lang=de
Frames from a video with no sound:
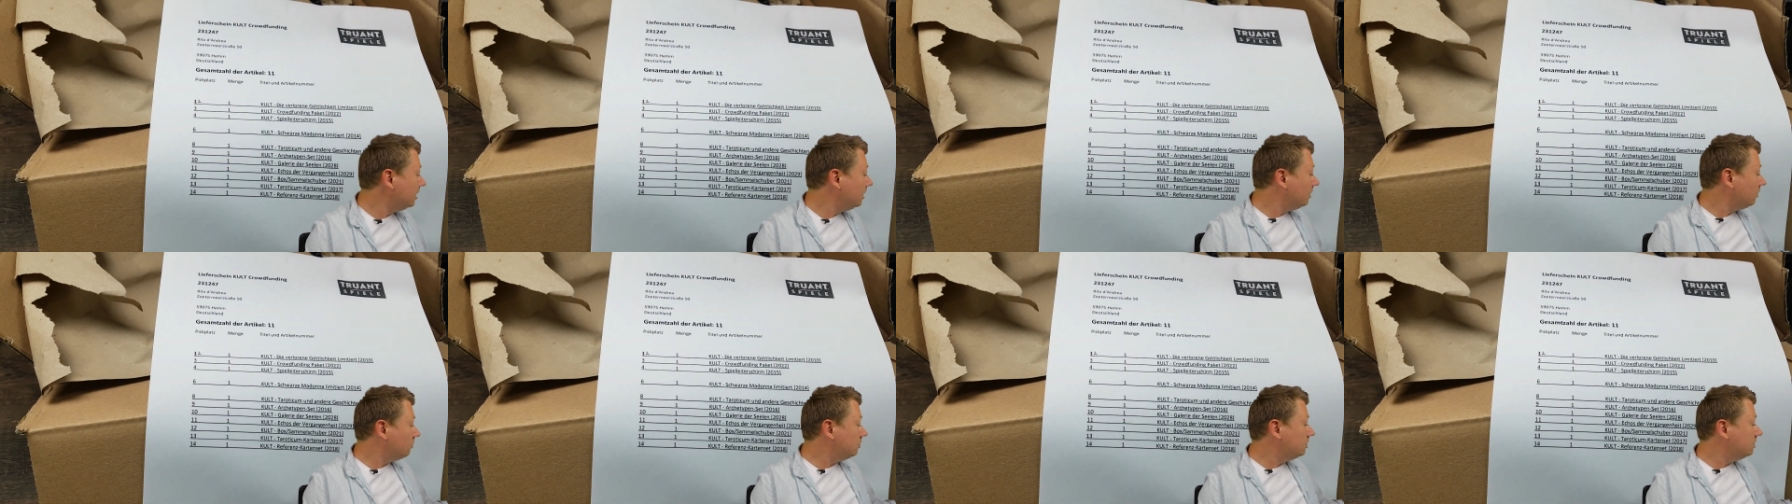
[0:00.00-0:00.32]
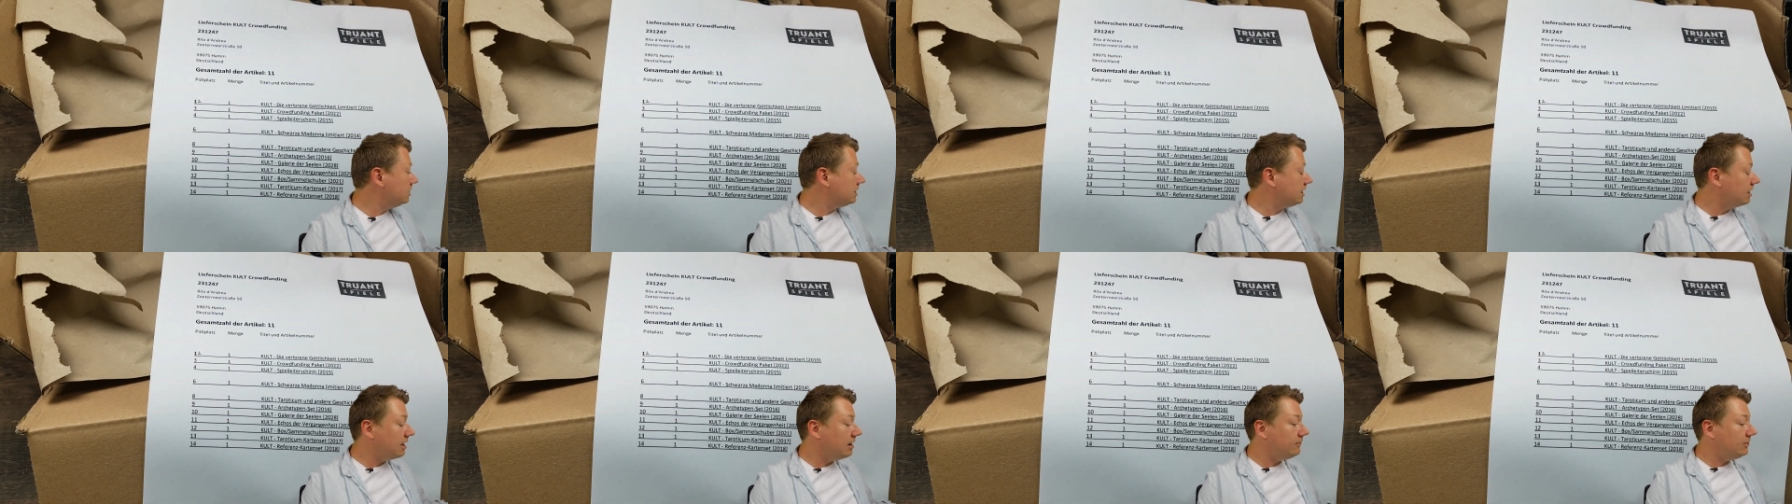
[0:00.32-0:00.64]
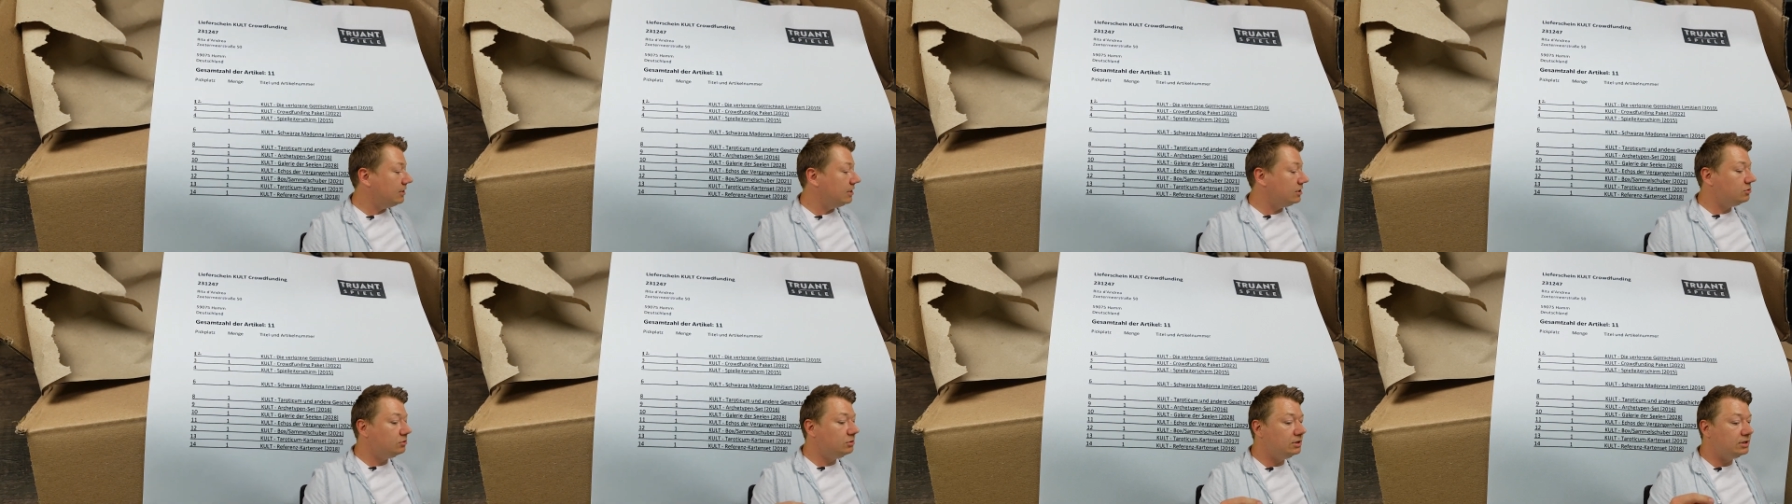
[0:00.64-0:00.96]
Und dann haben wir
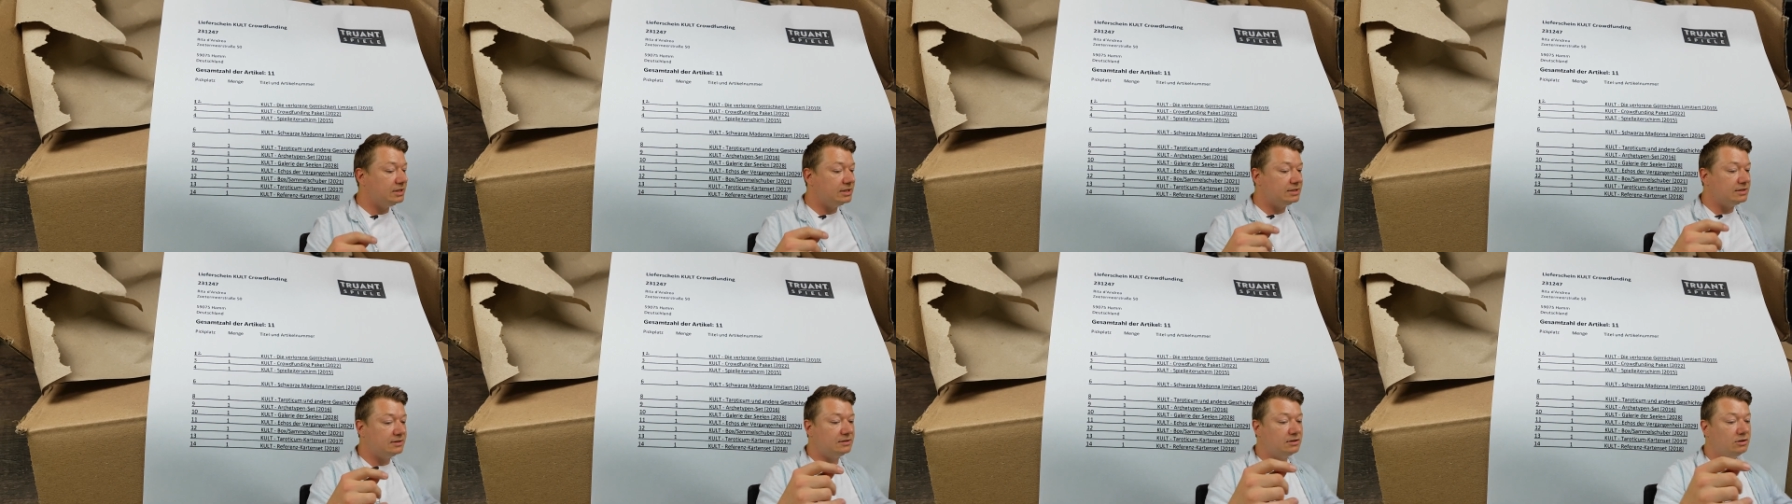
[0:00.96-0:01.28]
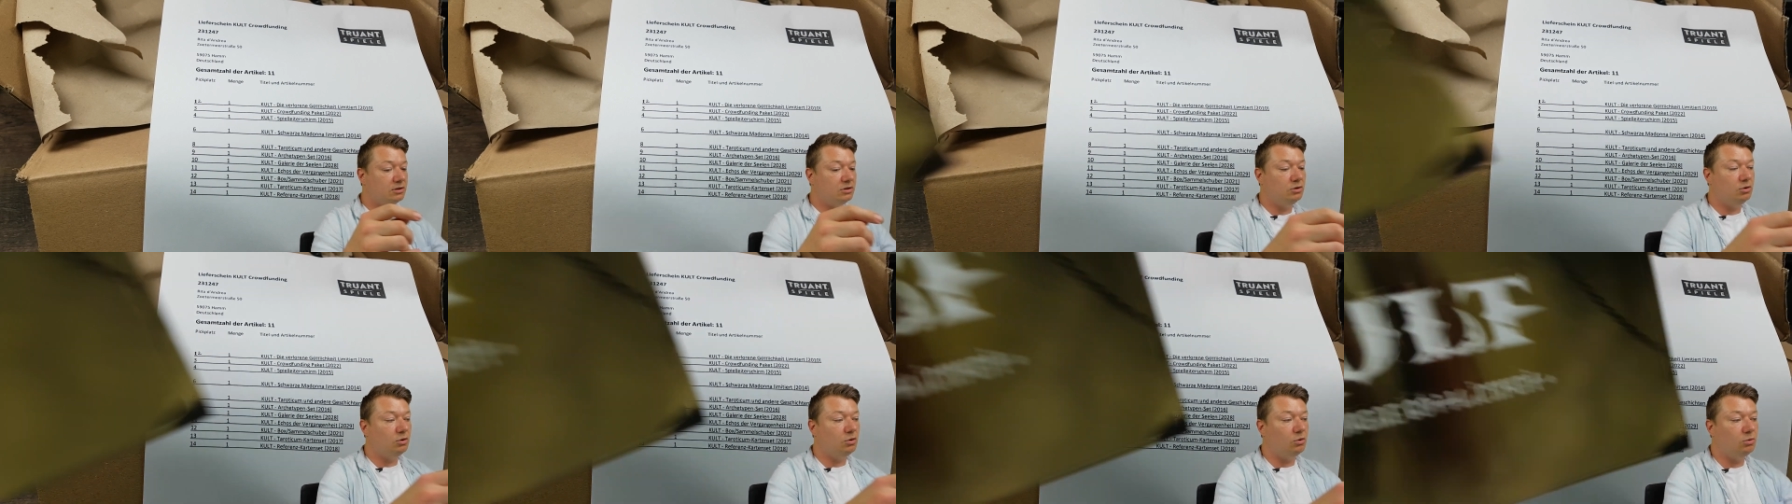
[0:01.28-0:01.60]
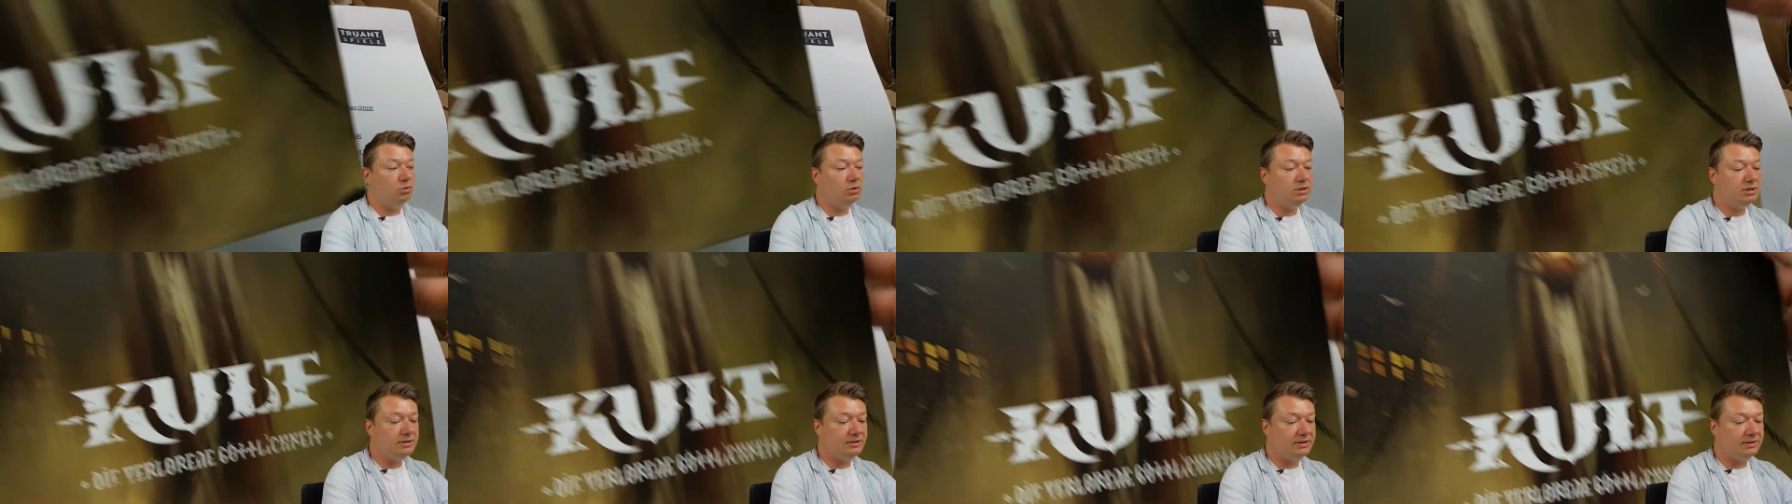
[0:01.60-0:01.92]
natürlich das
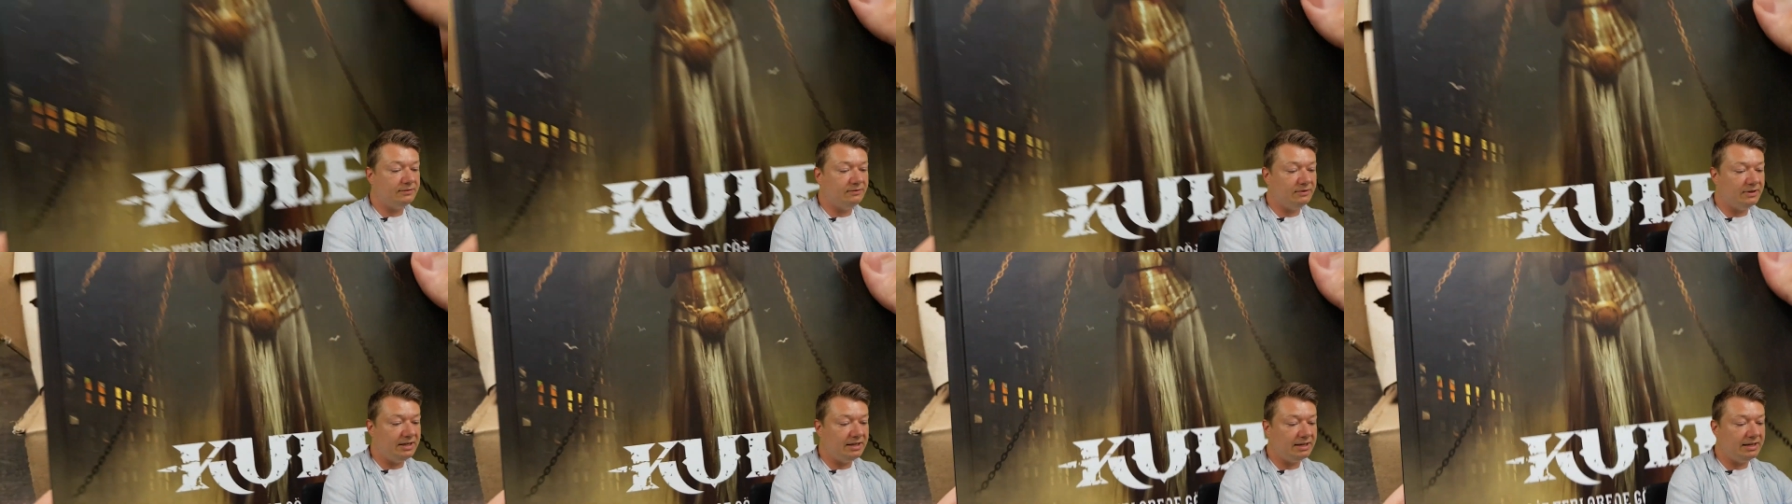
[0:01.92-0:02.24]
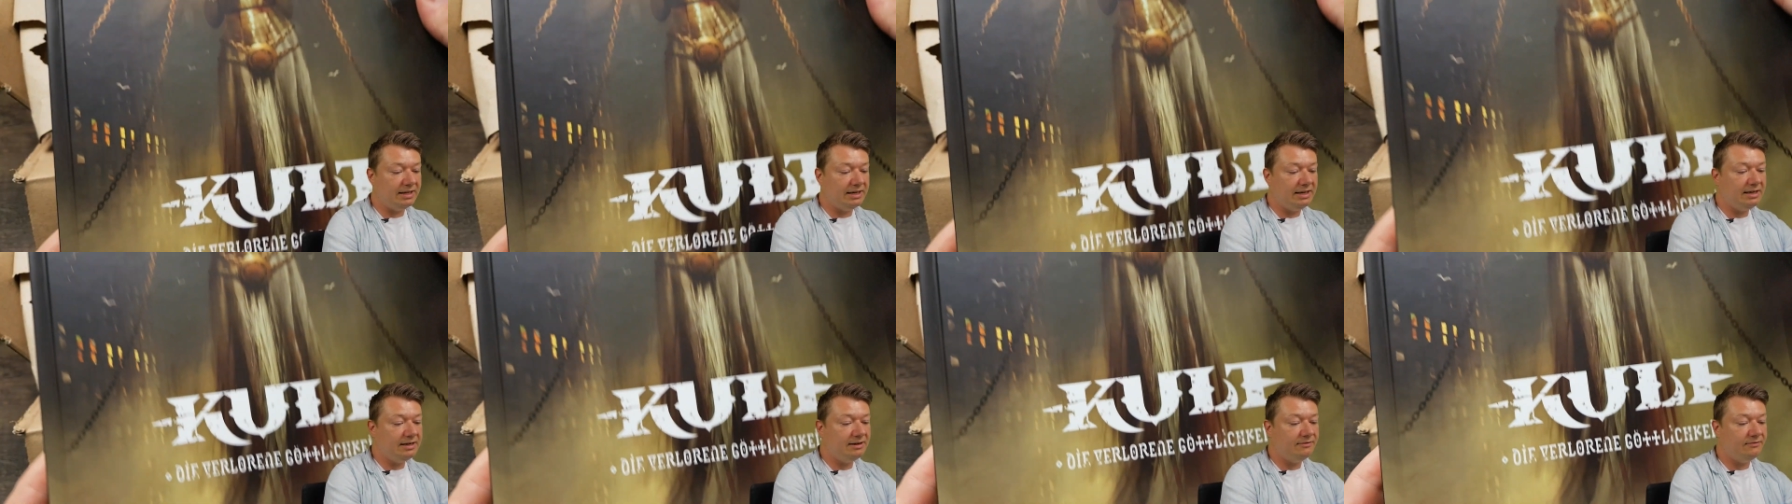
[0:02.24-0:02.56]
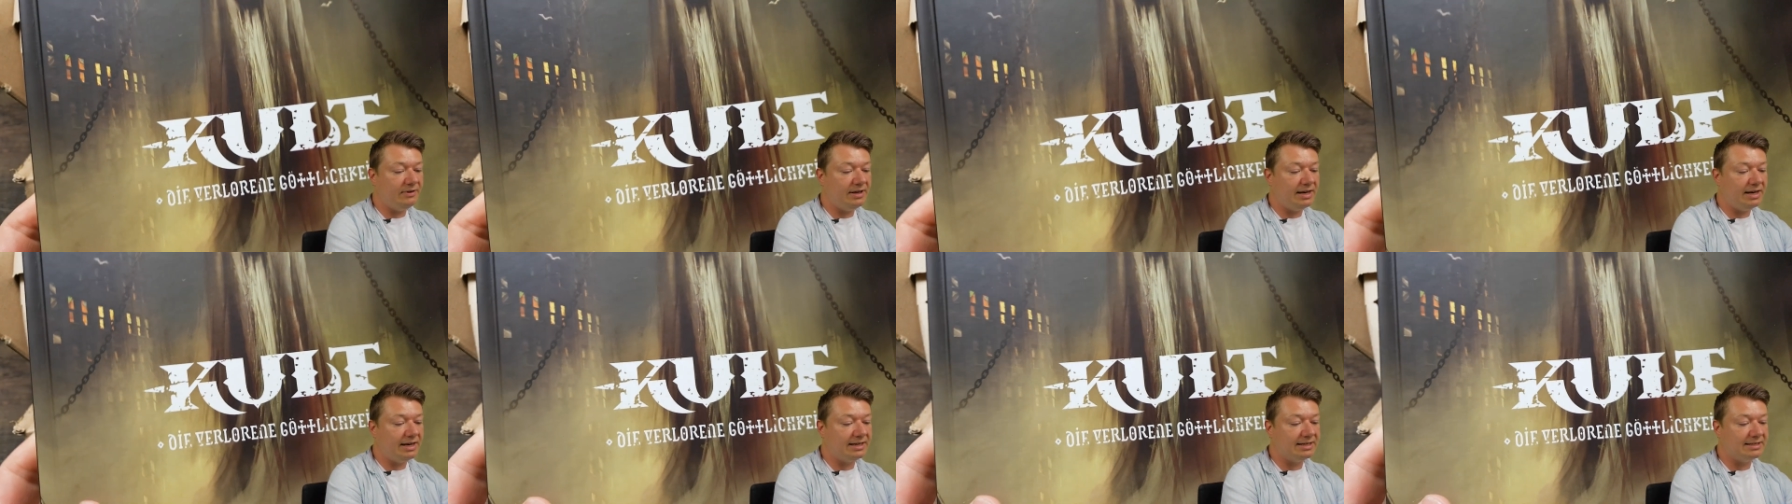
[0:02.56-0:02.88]
Grundregelwerk